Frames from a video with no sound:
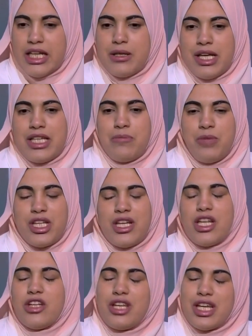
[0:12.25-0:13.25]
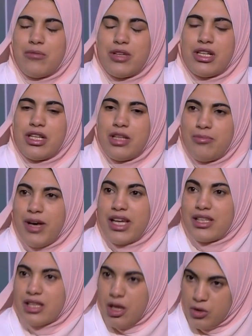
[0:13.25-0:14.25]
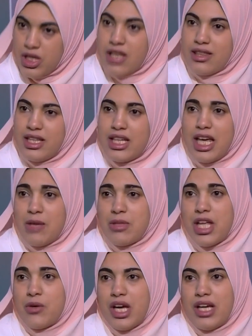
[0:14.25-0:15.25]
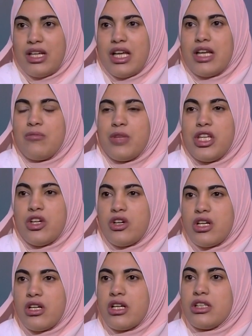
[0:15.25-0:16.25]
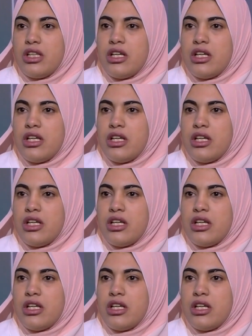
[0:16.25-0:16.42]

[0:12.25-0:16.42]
يعني مين اللي يقدر يعمل امباكت او تاثير جامد قوي على المليار